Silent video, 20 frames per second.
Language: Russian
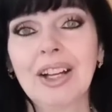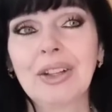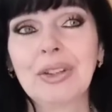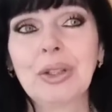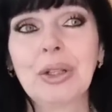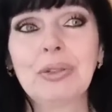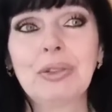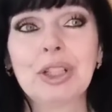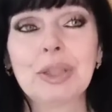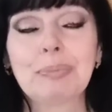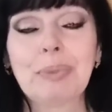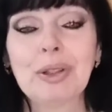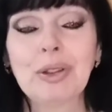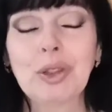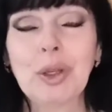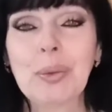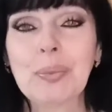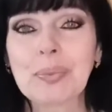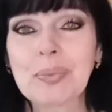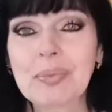Ну вот,
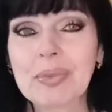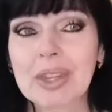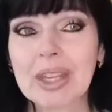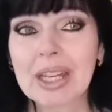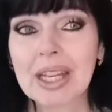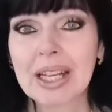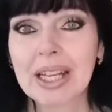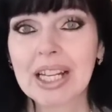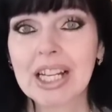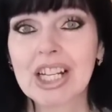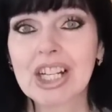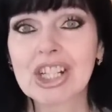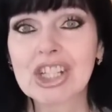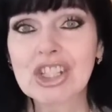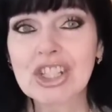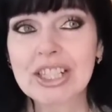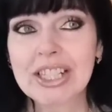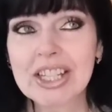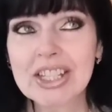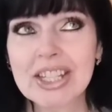потом э,
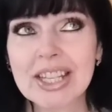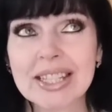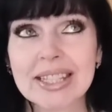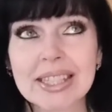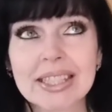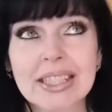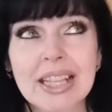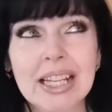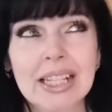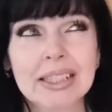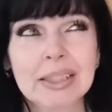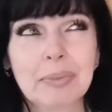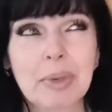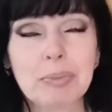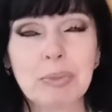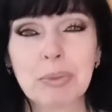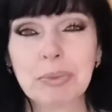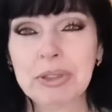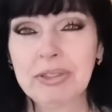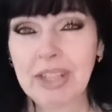Шлешерц, да, это,
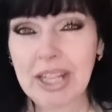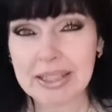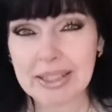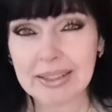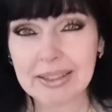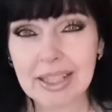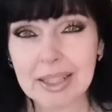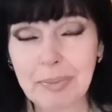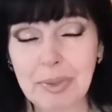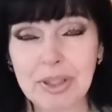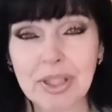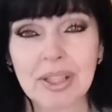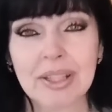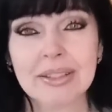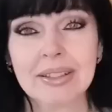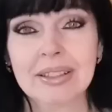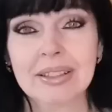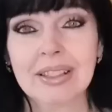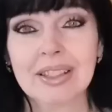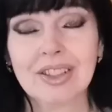по-моему, 12 список,
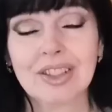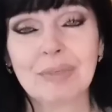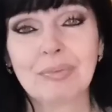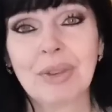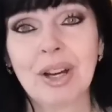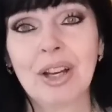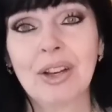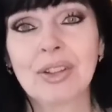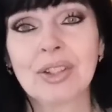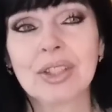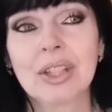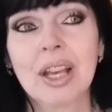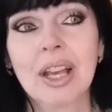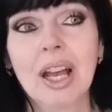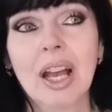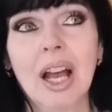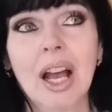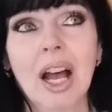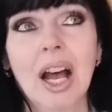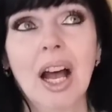если не ошибаюсь.
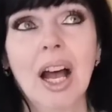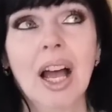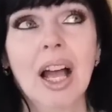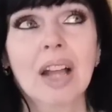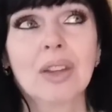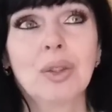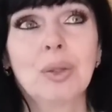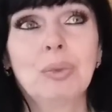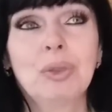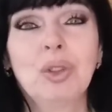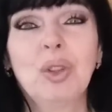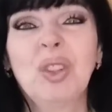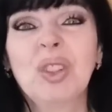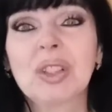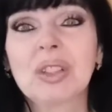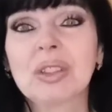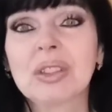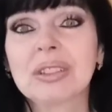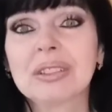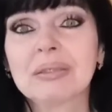Думаю,
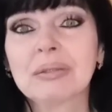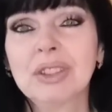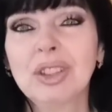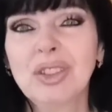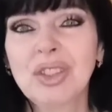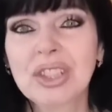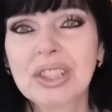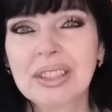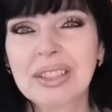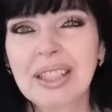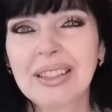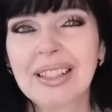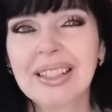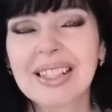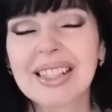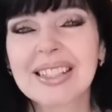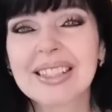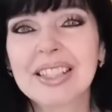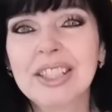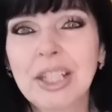ну, лучше тогда,
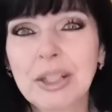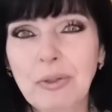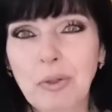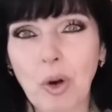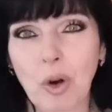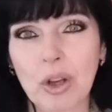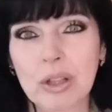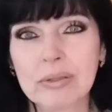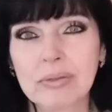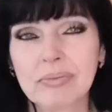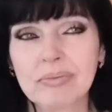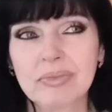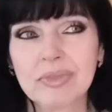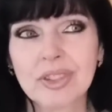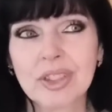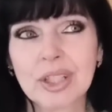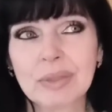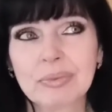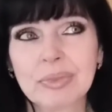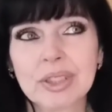наверное, за него
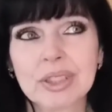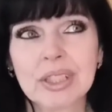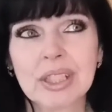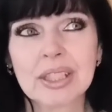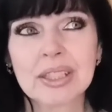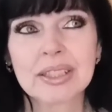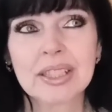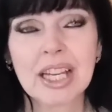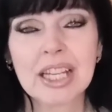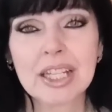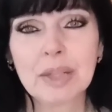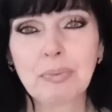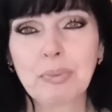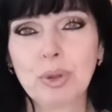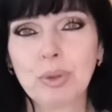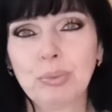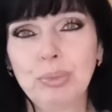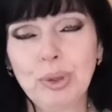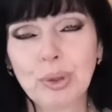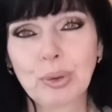чем это за
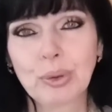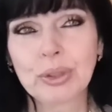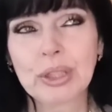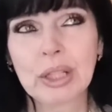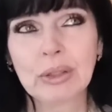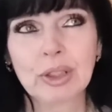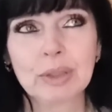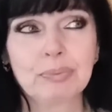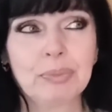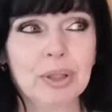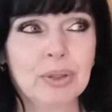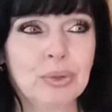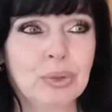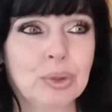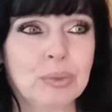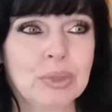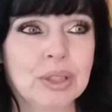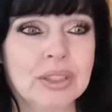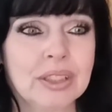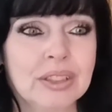республику так вот
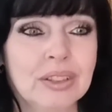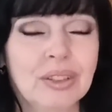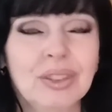подумала.